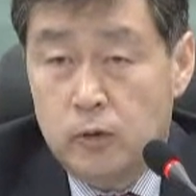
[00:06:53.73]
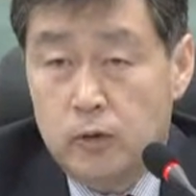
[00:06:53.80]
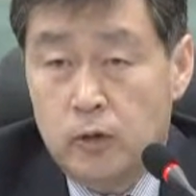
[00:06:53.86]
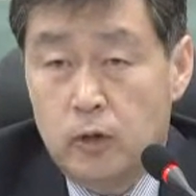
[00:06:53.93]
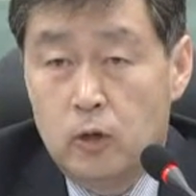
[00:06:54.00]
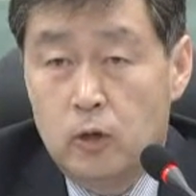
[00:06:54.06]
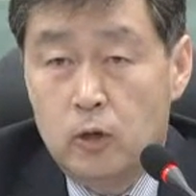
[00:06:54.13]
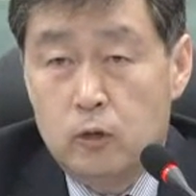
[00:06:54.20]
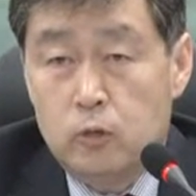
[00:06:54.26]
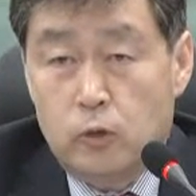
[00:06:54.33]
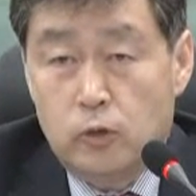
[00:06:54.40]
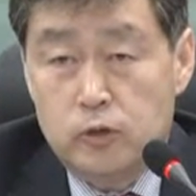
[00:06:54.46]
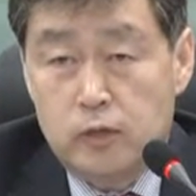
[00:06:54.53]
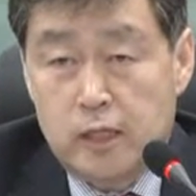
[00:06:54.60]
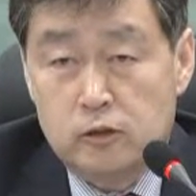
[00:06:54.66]
오히려
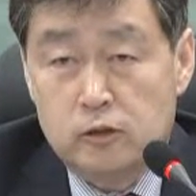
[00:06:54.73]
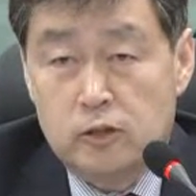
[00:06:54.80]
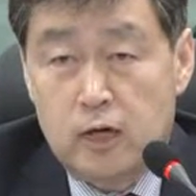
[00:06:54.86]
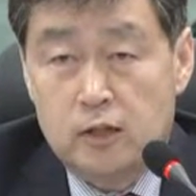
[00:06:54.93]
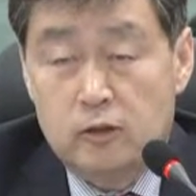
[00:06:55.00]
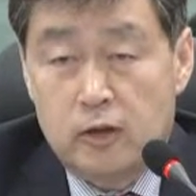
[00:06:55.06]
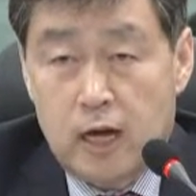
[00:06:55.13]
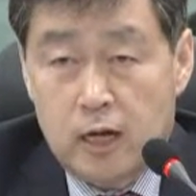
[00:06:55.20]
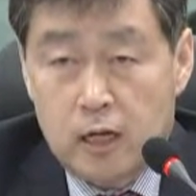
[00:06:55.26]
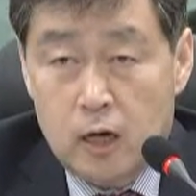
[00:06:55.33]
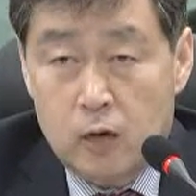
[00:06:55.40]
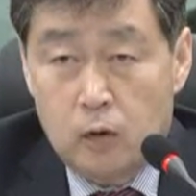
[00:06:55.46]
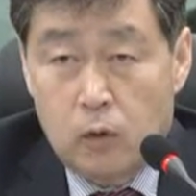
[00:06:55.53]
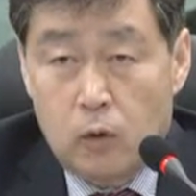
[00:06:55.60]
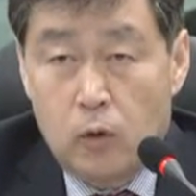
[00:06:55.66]
공인 사정서가 더
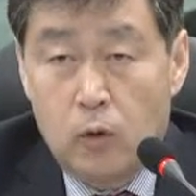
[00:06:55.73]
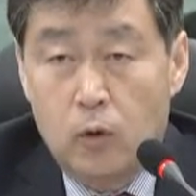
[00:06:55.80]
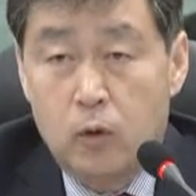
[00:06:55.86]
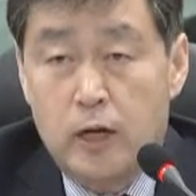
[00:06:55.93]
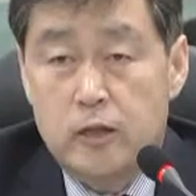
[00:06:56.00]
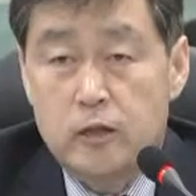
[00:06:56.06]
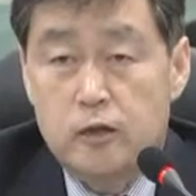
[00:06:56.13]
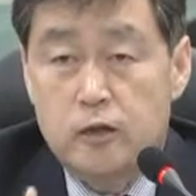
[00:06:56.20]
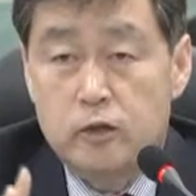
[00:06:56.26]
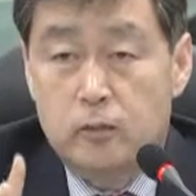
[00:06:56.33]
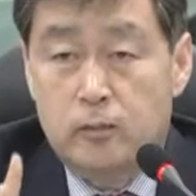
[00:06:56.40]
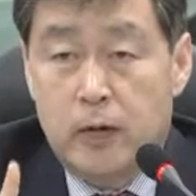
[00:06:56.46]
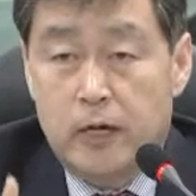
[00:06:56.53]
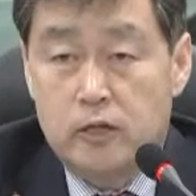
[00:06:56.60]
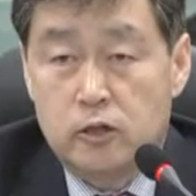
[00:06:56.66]
가깝고 예를
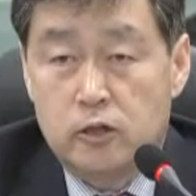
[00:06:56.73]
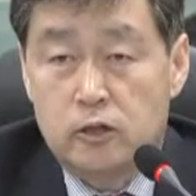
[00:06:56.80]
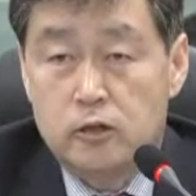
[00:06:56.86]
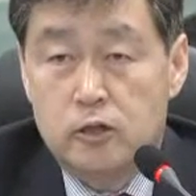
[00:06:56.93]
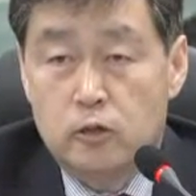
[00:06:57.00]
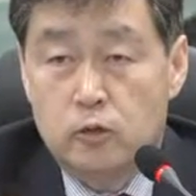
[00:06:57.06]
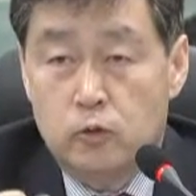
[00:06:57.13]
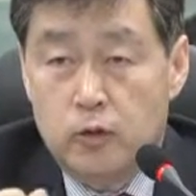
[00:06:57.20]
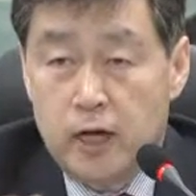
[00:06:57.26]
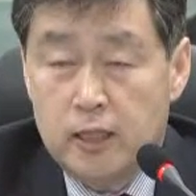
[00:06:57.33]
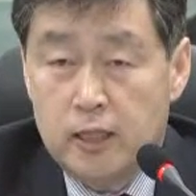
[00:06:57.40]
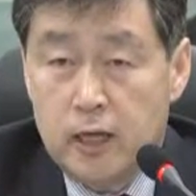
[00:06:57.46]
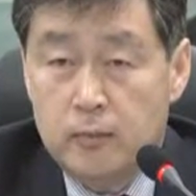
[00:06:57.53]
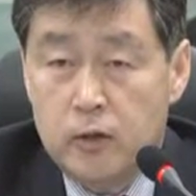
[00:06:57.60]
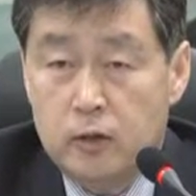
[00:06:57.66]
들어서 많이 접근성이
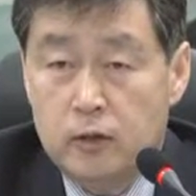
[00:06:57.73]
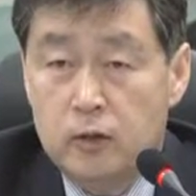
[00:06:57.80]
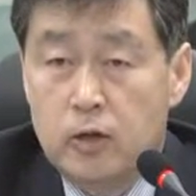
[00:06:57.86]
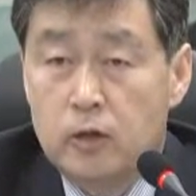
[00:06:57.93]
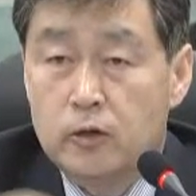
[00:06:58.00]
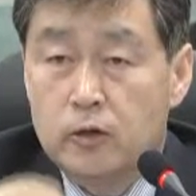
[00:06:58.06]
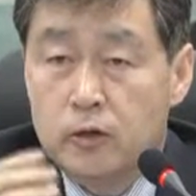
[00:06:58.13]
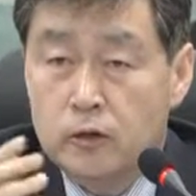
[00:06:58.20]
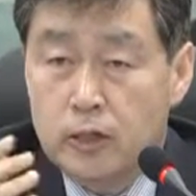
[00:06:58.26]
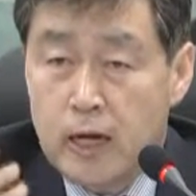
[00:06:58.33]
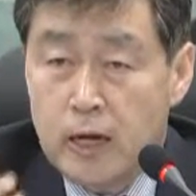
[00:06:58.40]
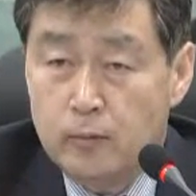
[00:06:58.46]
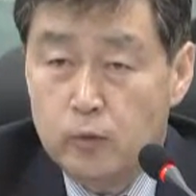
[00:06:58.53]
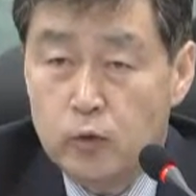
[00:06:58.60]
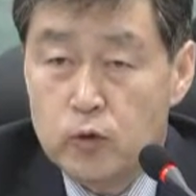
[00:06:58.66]
용이하다면 그렇게
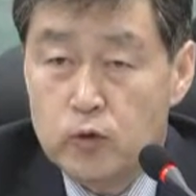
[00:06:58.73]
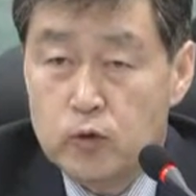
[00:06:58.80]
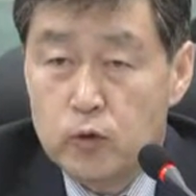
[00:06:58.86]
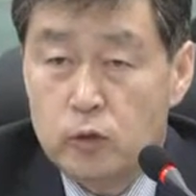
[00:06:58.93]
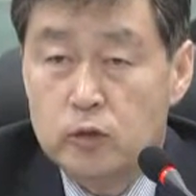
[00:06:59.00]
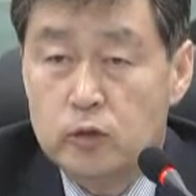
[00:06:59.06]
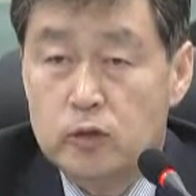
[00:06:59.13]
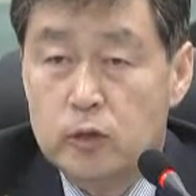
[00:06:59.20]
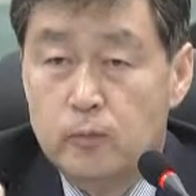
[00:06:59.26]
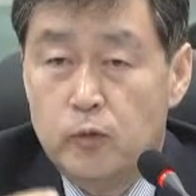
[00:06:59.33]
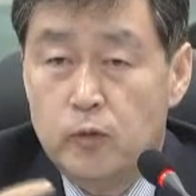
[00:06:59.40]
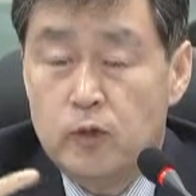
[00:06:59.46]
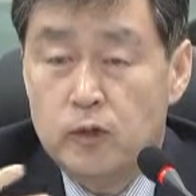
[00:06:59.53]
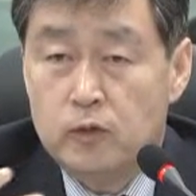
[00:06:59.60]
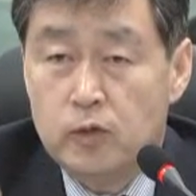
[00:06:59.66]
함으로써 어떤
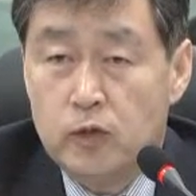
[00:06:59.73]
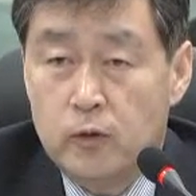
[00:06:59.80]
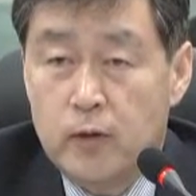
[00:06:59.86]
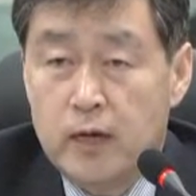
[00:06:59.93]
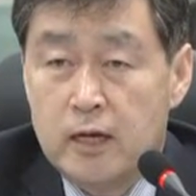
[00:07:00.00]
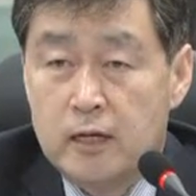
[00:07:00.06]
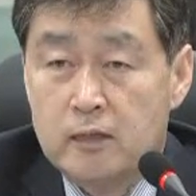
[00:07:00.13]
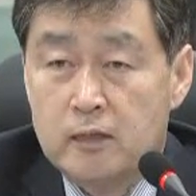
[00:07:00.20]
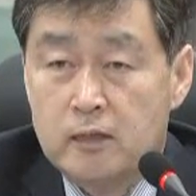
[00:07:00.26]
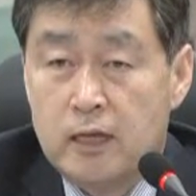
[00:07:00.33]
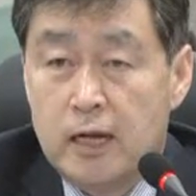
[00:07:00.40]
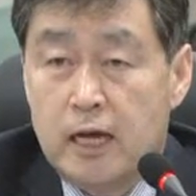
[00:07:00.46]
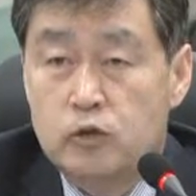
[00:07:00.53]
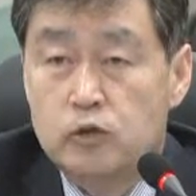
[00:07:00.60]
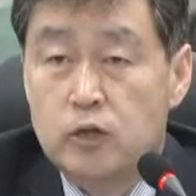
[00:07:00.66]
섣불리 어떤 결과가 나왔을때
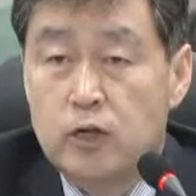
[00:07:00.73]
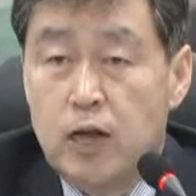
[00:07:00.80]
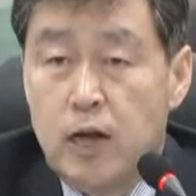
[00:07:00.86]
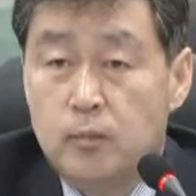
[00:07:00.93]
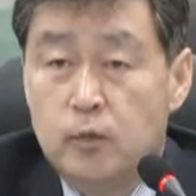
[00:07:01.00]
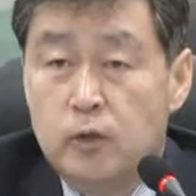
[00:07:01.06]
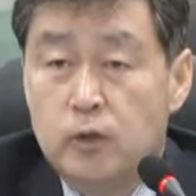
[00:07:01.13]
나중에는 한